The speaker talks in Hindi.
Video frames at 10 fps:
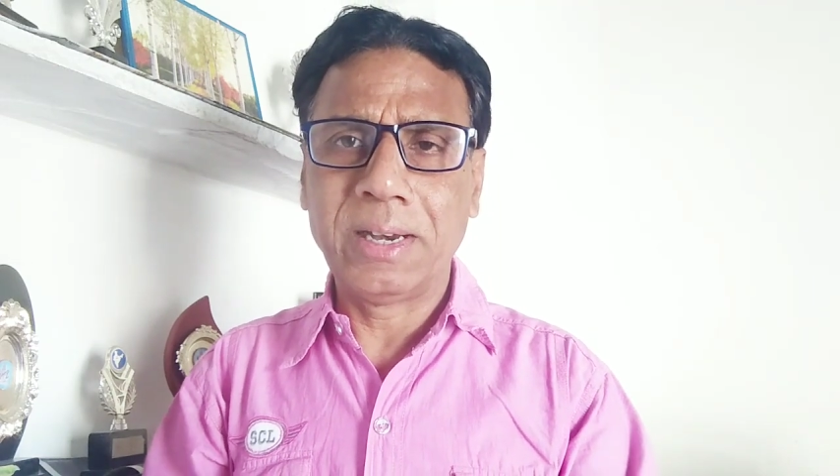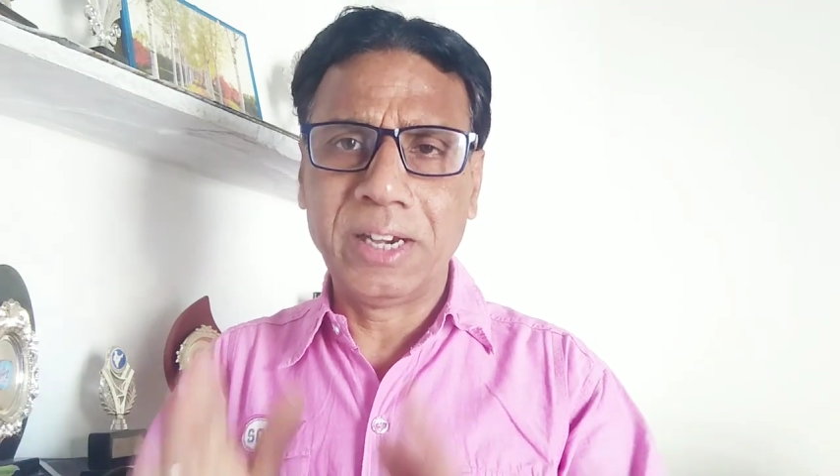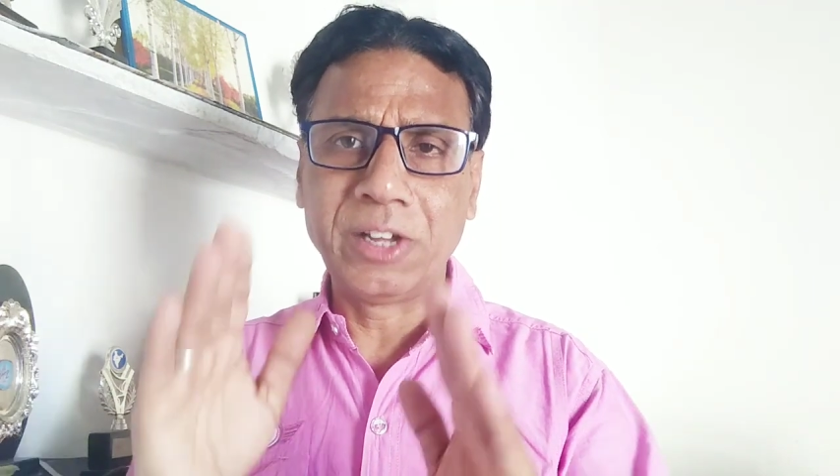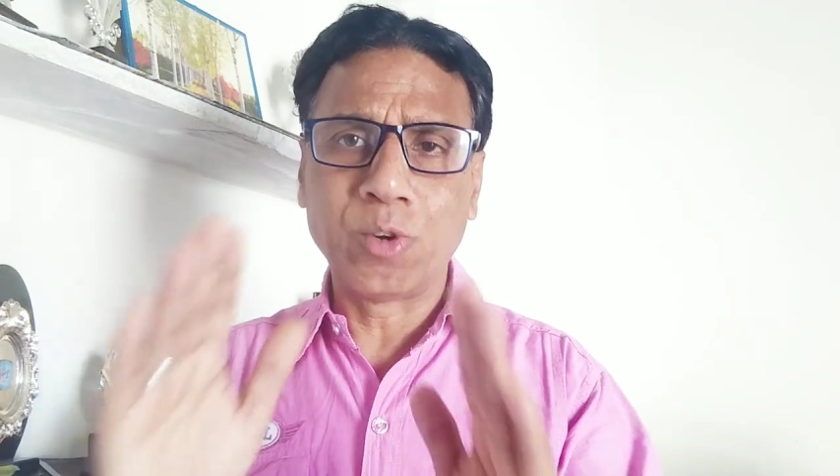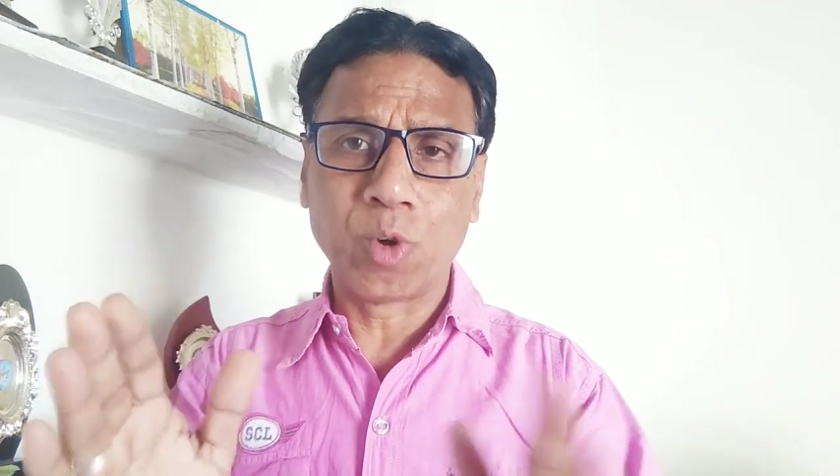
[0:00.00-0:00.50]

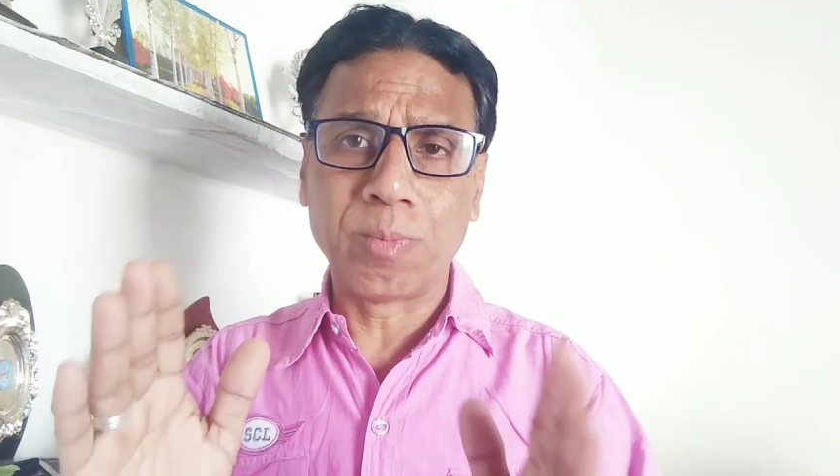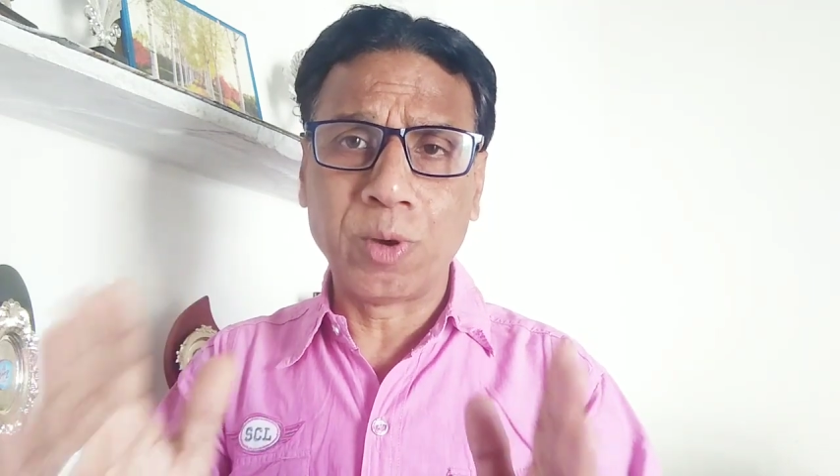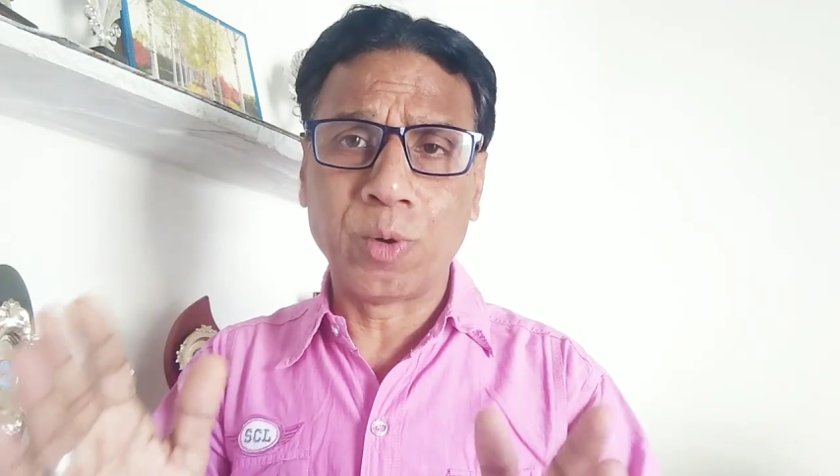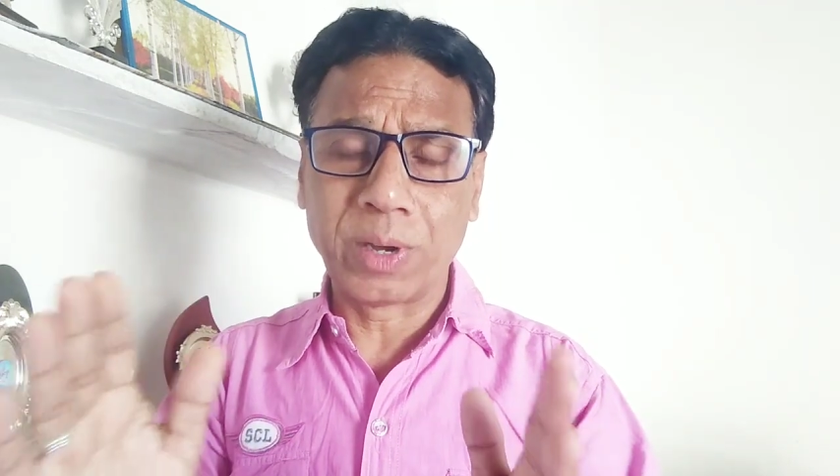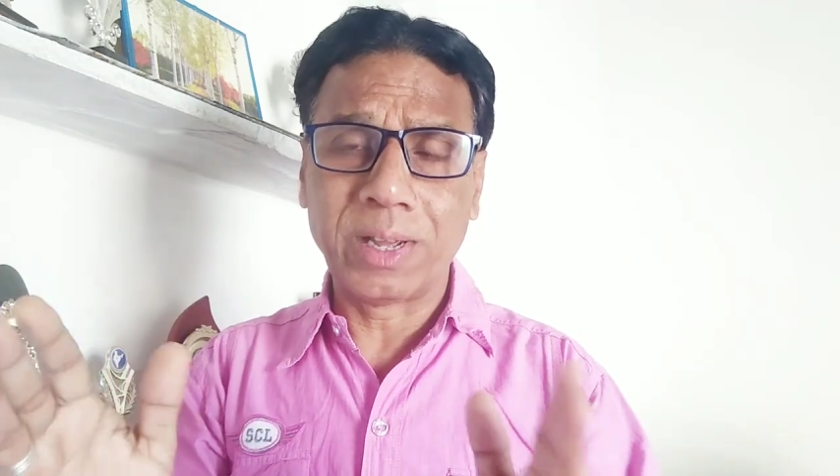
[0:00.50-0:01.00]
लीडिंग रोल में
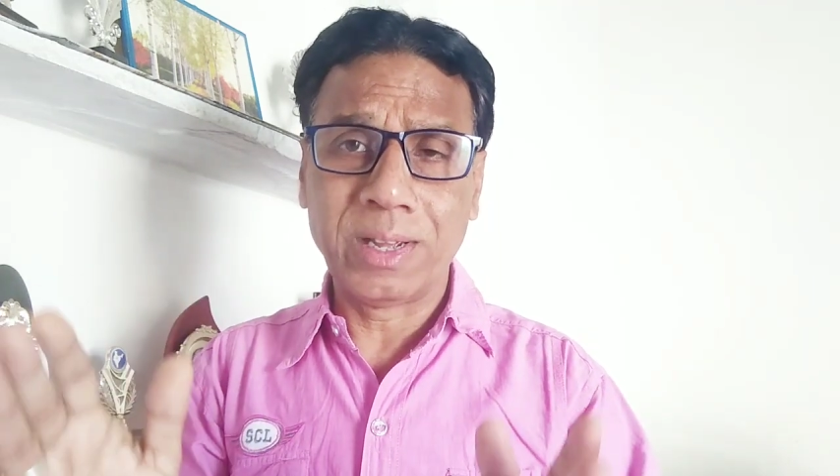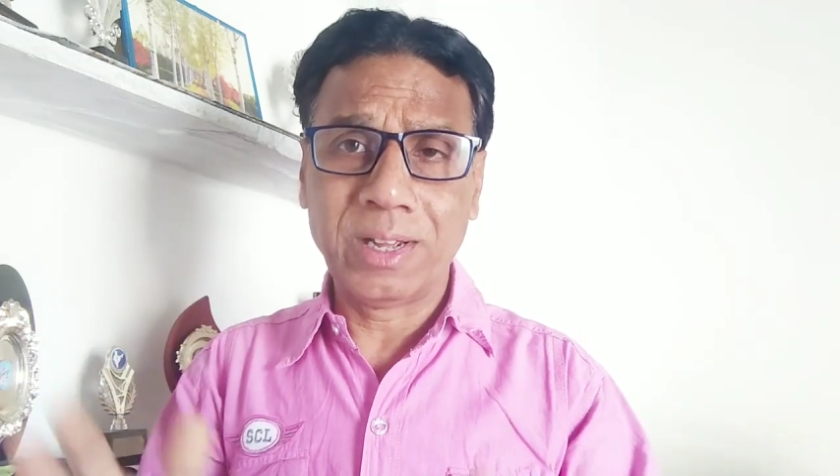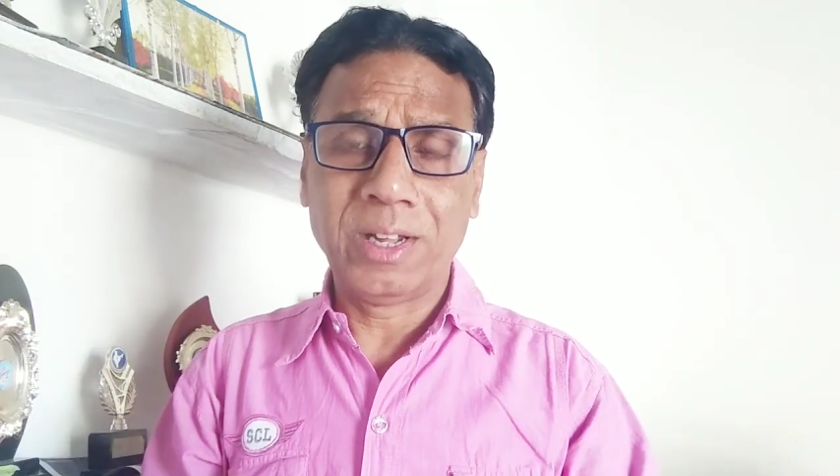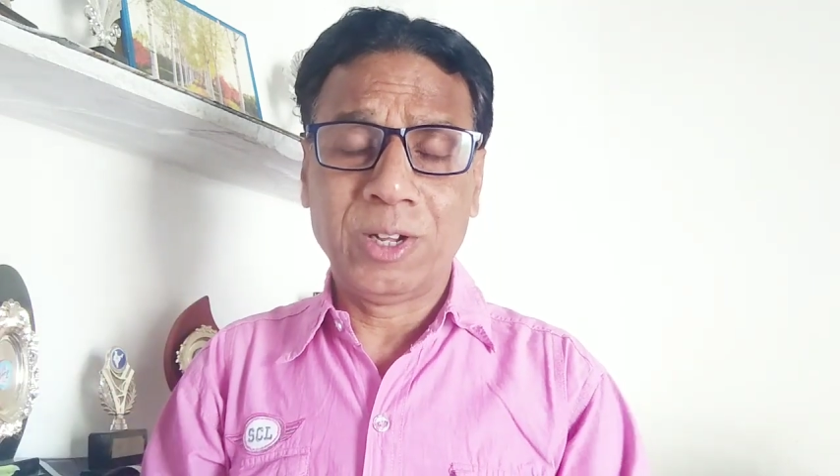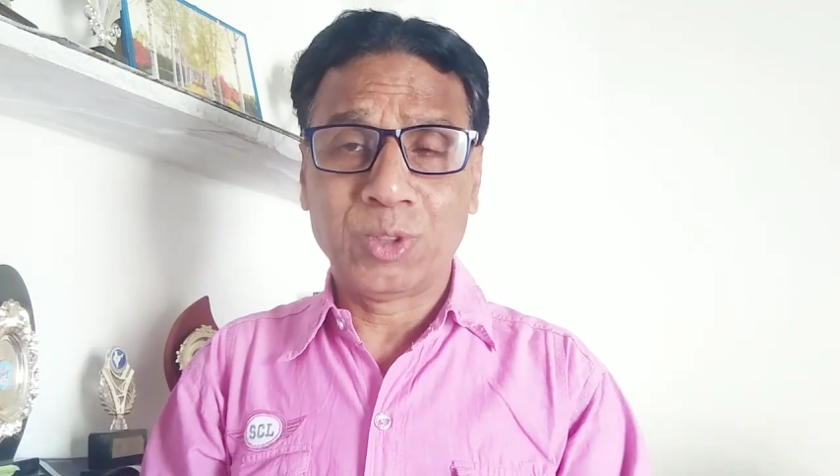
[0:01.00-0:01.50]
होंगे
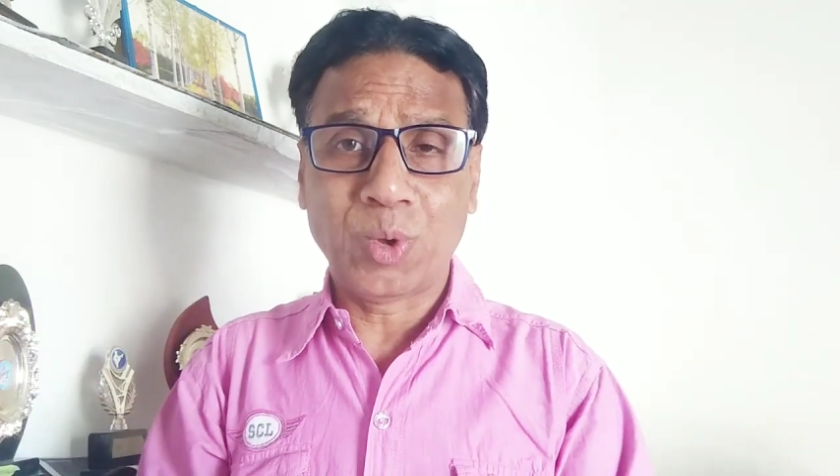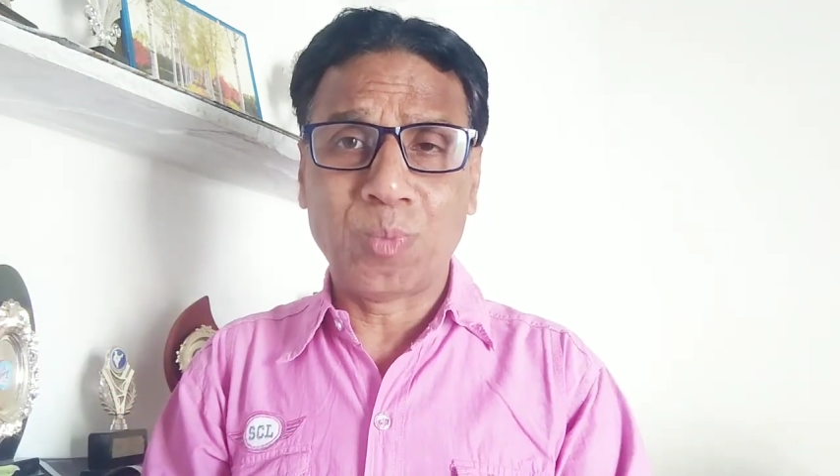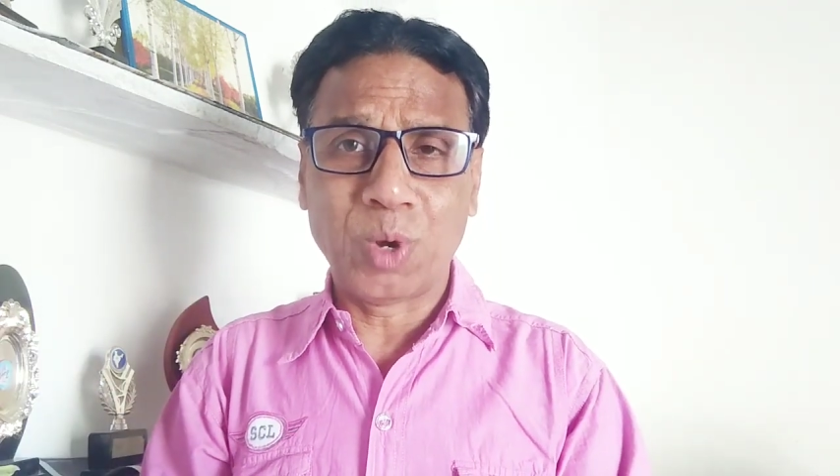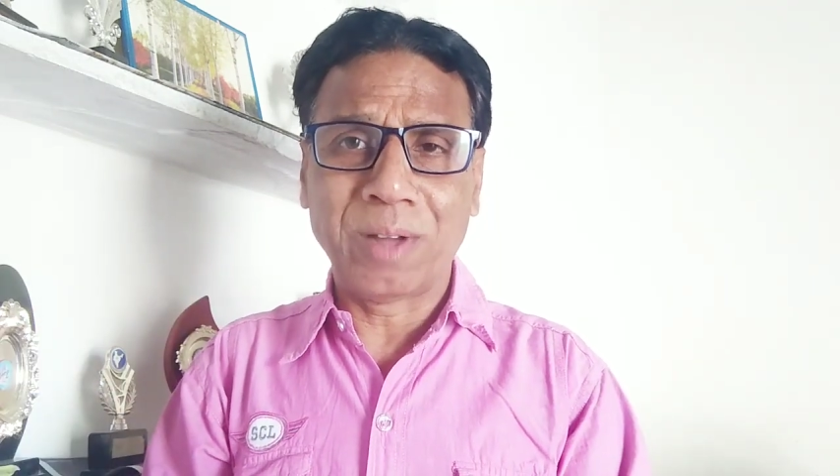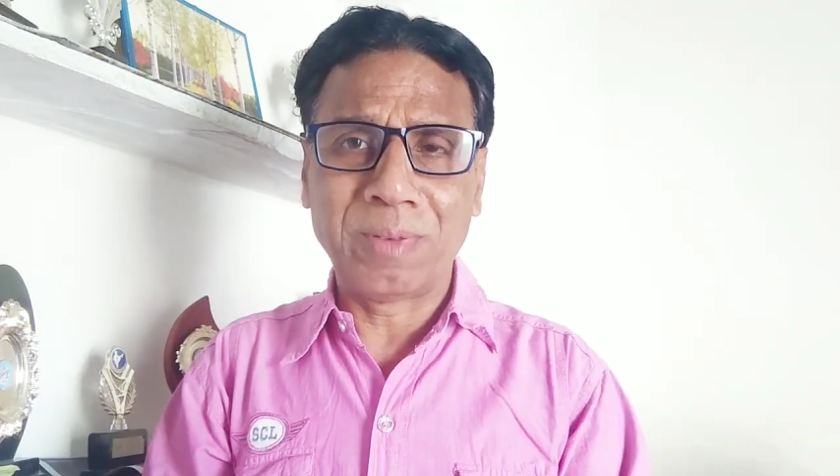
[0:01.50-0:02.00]
तो
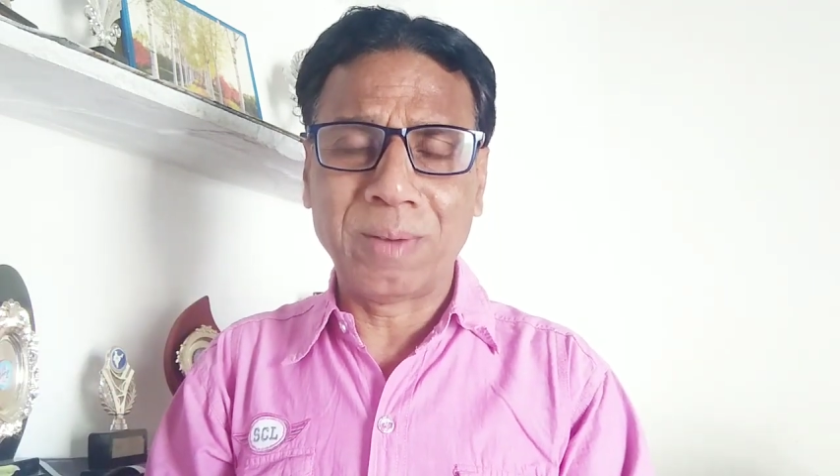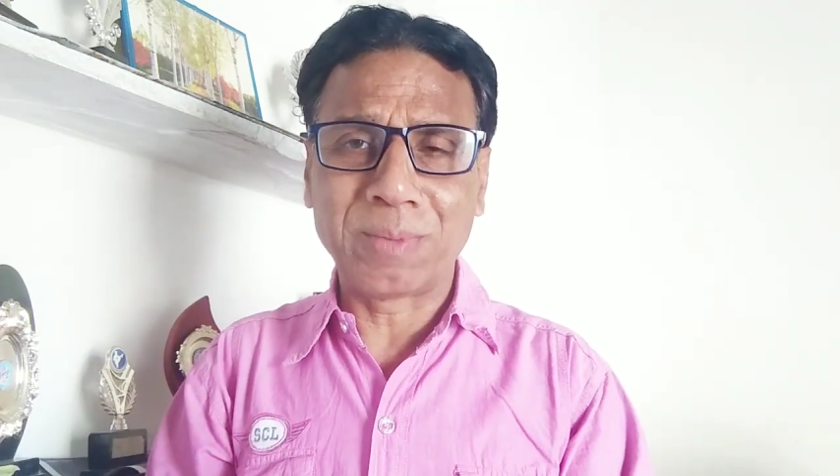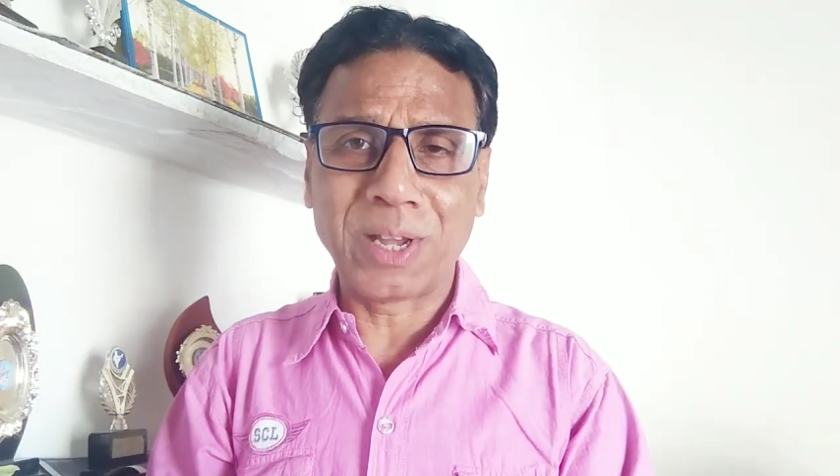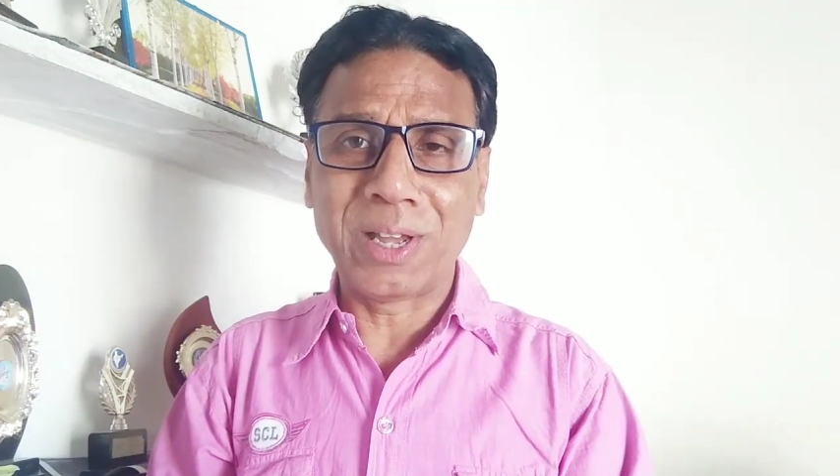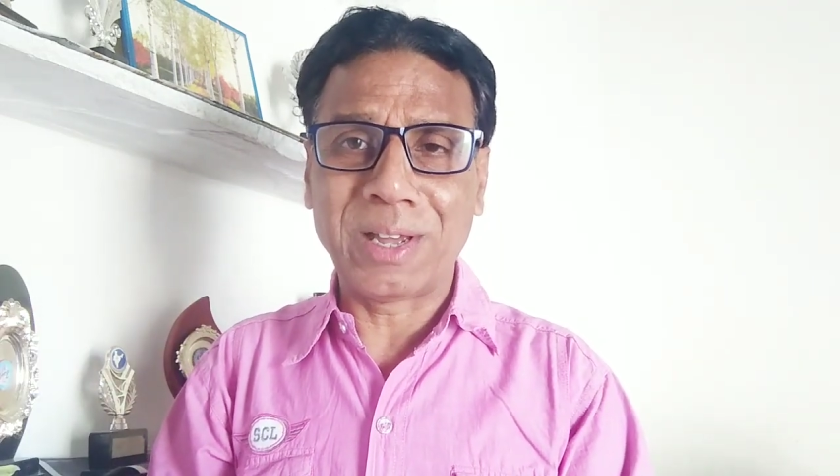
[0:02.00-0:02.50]
भोला फिल्म
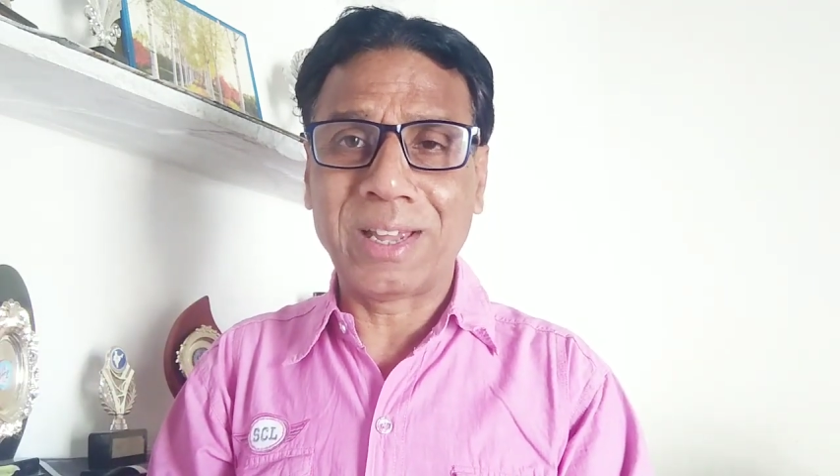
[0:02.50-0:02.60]
के